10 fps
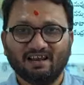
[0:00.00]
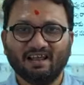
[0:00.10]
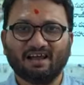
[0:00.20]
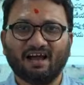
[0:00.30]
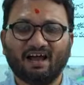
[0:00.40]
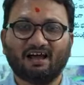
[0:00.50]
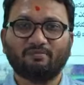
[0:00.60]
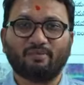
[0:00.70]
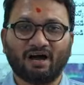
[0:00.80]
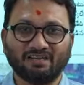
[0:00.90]
లేక
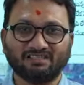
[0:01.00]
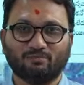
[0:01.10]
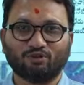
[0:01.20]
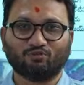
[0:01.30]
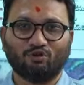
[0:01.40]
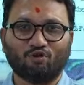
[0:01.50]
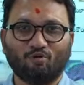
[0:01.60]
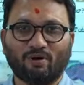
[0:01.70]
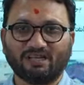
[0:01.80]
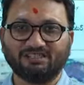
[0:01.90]
బానిస బతుకులకు
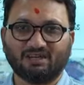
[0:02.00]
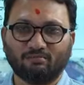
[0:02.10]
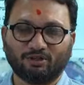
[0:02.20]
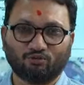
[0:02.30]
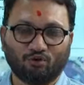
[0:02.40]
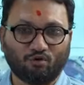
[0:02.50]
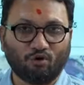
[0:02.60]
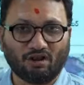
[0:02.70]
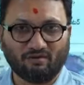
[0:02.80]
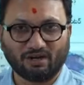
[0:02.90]
బాంచన్ బతుకులకు
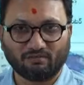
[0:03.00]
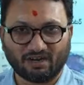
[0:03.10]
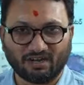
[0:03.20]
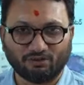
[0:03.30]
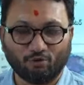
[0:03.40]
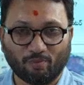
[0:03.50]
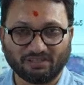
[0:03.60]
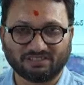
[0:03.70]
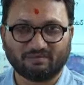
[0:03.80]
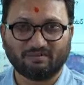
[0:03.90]
అలవాటు పడ్డందుకు
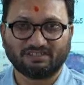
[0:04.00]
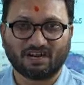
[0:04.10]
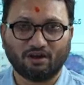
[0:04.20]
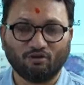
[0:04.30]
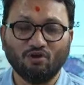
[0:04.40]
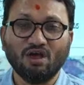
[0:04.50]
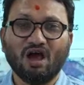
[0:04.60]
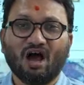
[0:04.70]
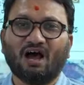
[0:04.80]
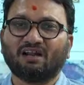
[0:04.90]
పది సంవత్సరాలు
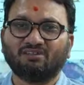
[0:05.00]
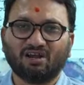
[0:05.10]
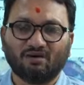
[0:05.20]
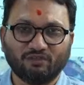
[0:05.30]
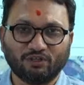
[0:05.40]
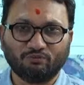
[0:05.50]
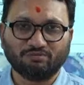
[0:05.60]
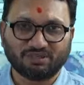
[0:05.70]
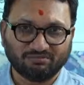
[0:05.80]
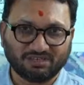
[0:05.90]
ఆర్థిక
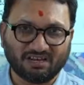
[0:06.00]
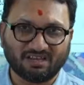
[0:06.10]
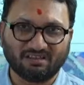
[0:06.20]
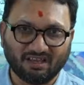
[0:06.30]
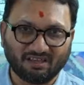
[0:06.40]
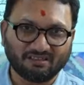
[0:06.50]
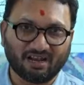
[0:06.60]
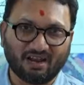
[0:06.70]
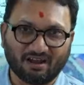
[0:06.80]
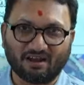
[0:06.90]
విధ్వంసం జరిగింది
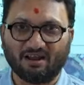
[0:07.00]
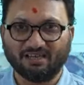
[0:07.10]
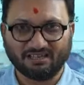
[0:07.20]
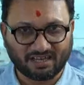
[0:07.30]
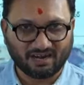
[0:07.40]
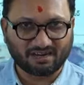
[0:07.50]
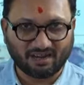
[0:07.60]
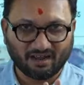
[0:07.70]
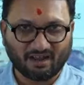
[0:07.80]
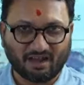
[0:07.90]
తెలంగాణలో ఇది
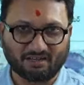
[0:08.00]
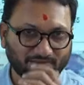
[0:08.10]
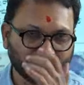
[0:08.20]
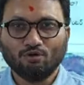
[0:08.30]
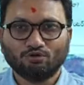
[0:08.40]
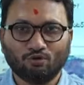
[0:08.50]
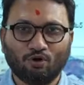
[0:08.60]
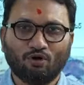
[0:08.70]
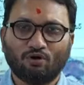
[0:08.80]
కరెక్టా కాదా సో